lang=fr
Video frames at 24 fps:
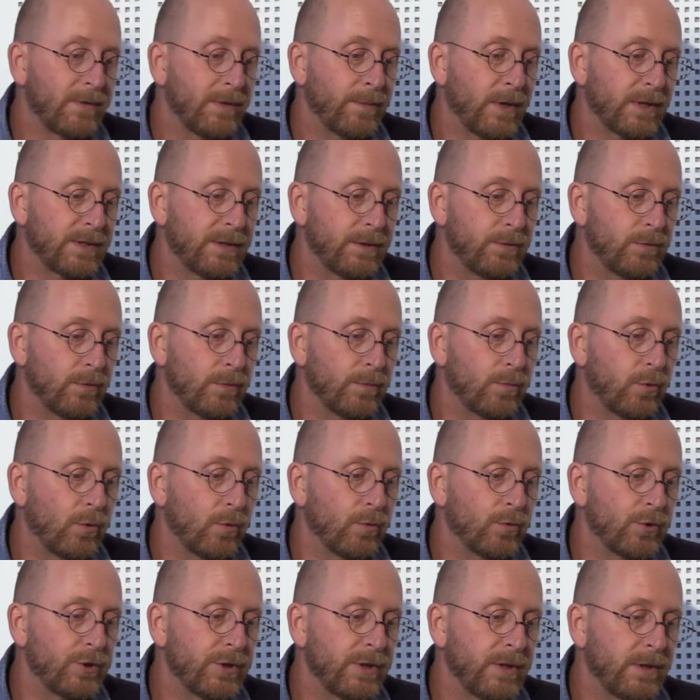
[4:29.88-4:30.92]
fait partie d'un
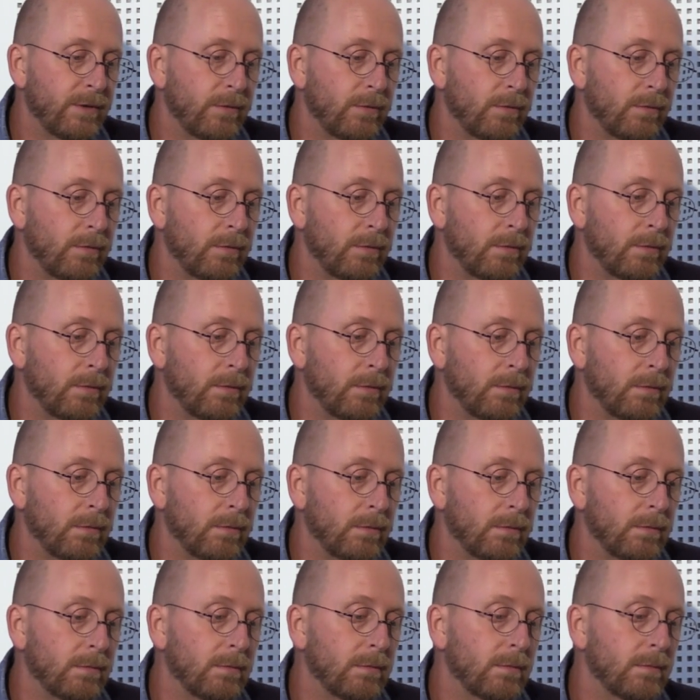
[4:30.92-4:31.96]
projet euh,
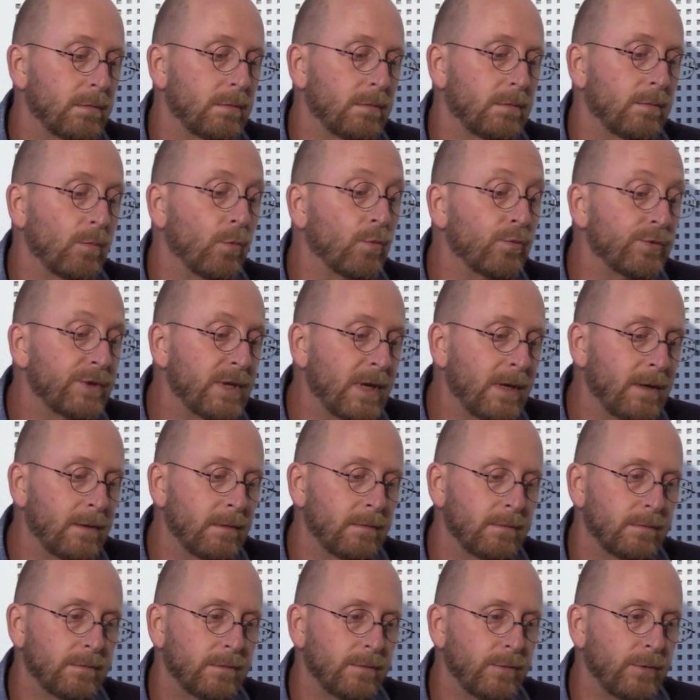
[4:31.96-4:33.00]

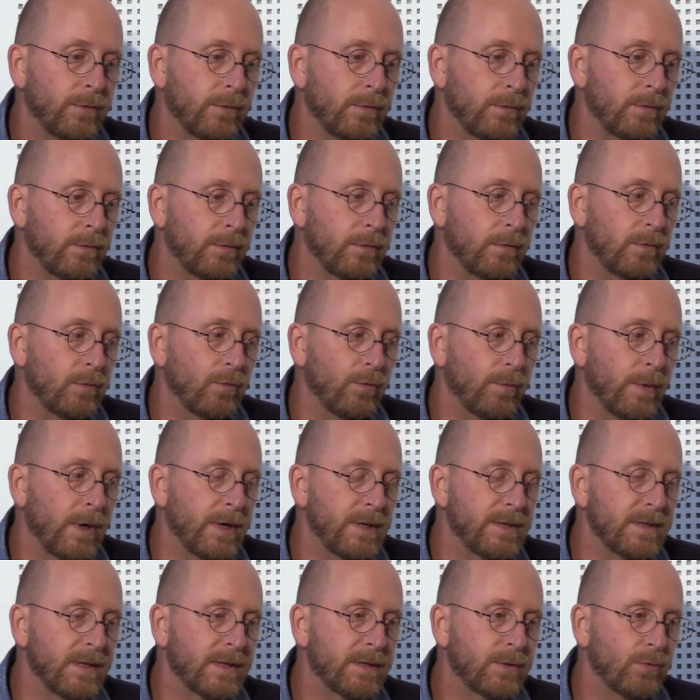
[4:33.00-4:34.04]
mondial de,
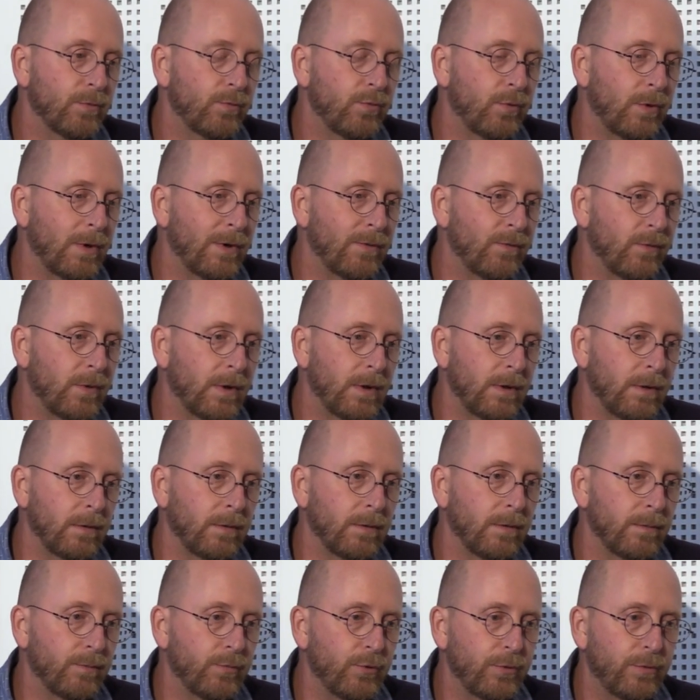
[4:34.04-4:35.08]
globalisation pour
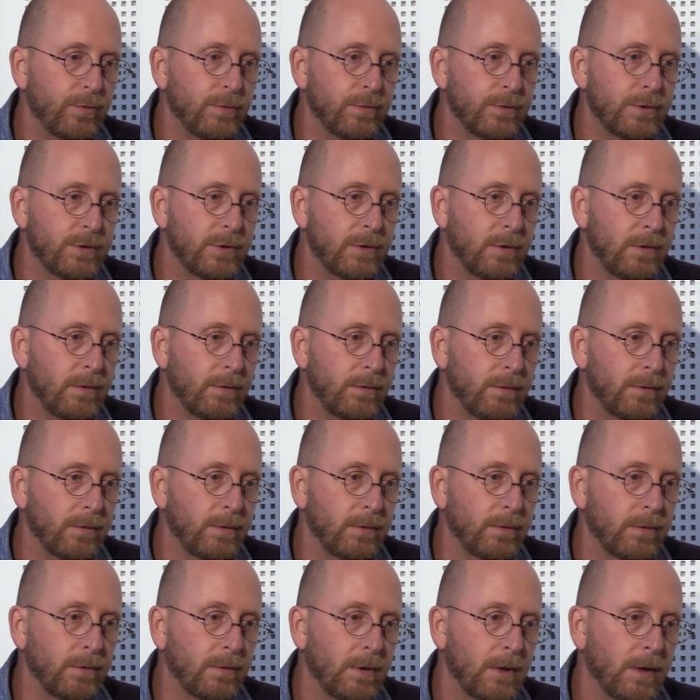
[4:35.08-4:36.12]
avoir plus qu'une seule, euh,
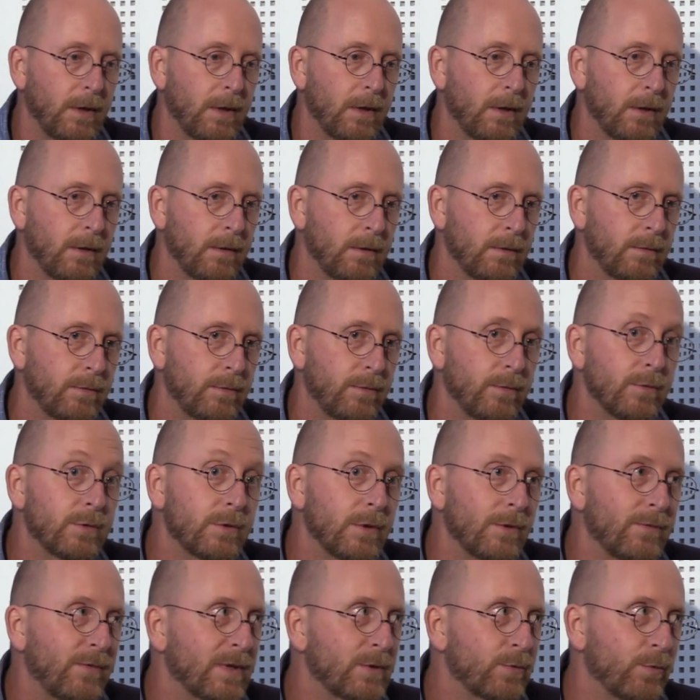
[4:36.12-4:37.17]
une
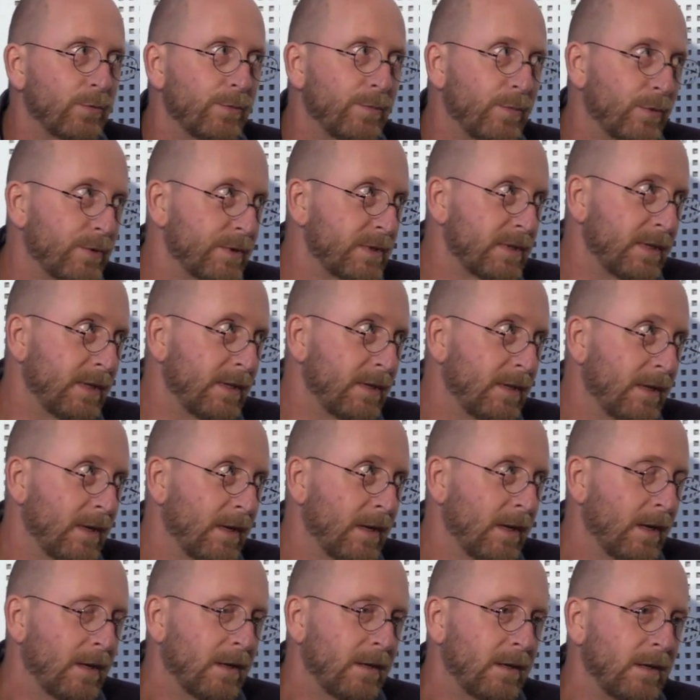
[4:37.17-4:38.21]
seule façon de penser.
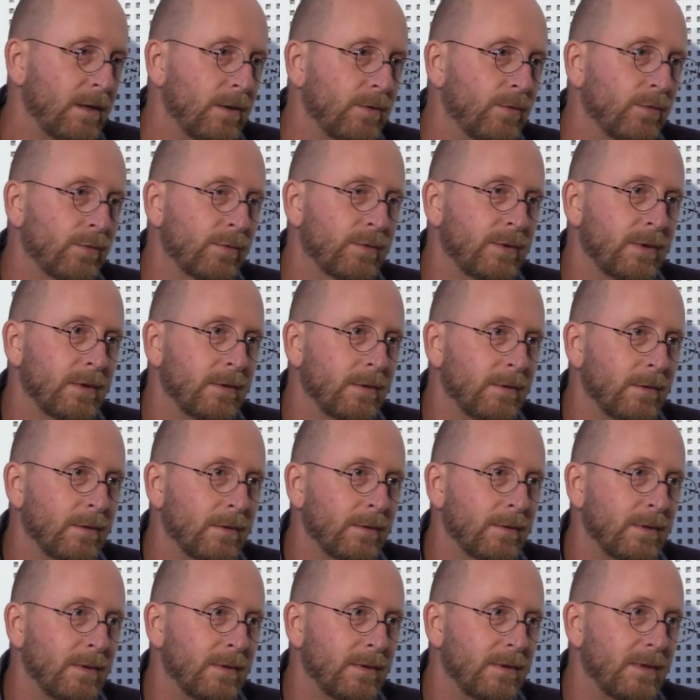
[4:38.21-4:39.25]
Et donc
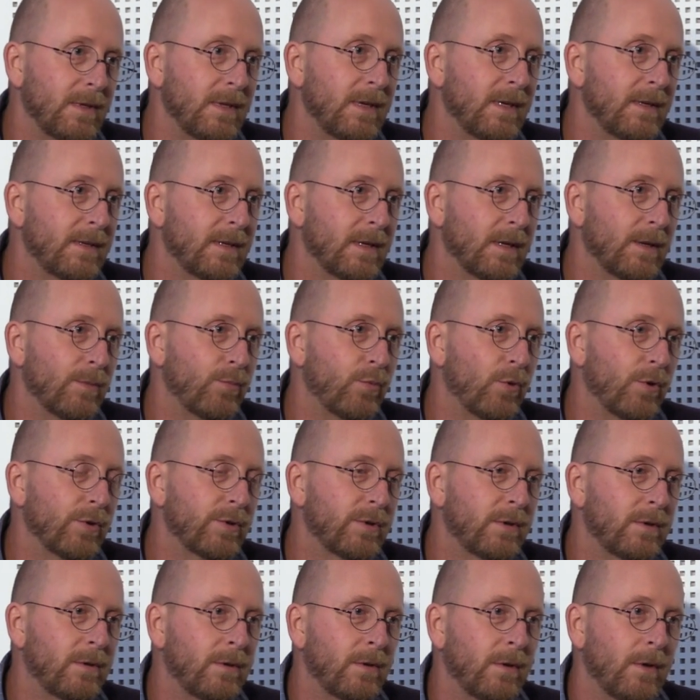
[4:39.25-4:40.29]
euh, il était
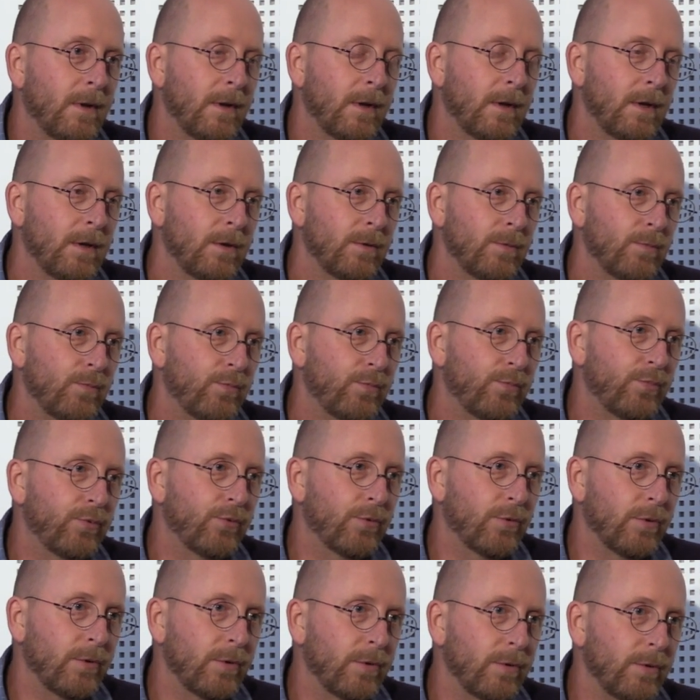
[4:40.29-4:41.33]
important
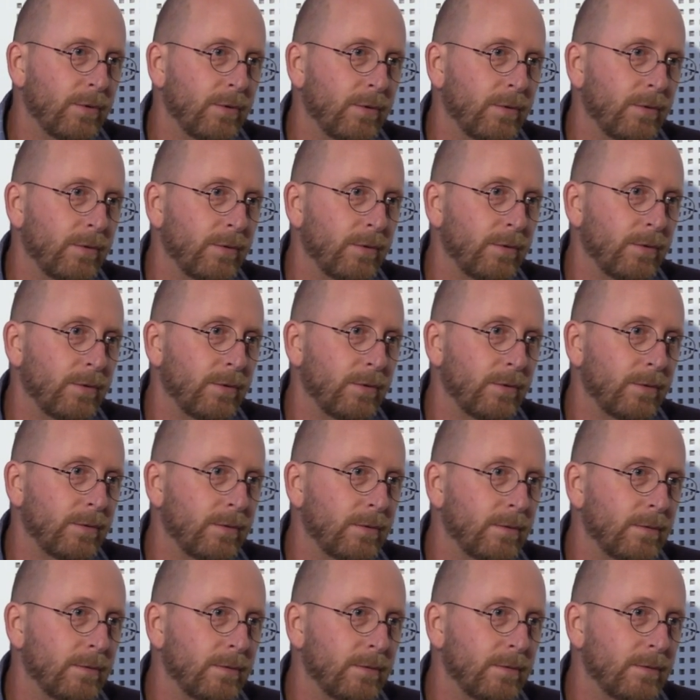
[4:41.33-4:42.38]
pour
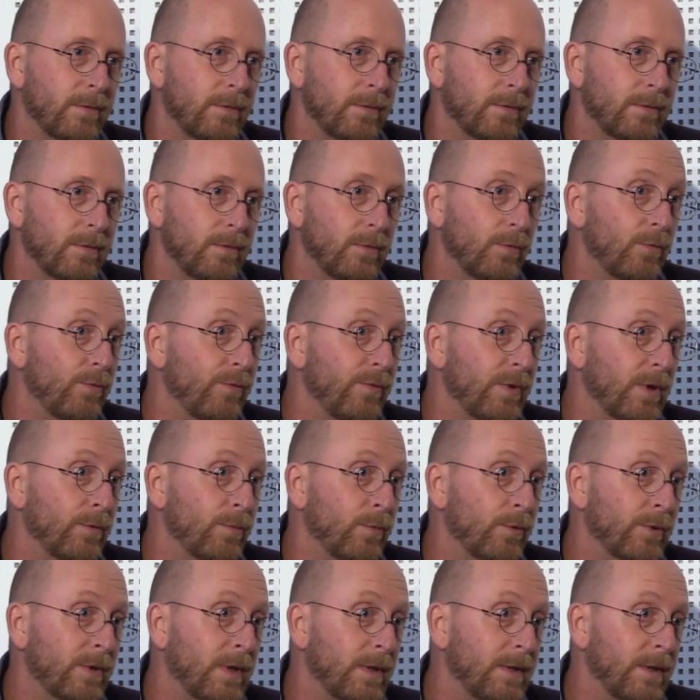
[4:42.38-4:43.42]
le
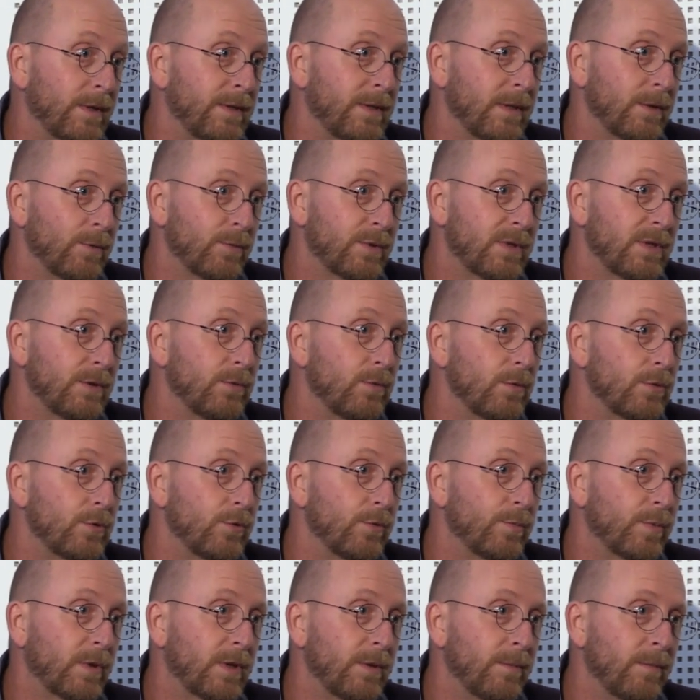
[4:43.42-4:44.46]
gouvernement canadien aussi de
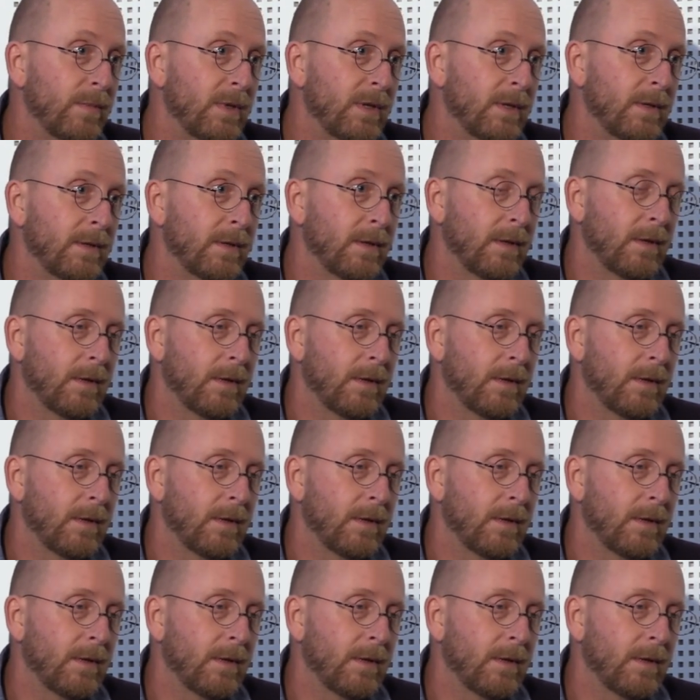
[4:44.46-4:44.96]
supprimer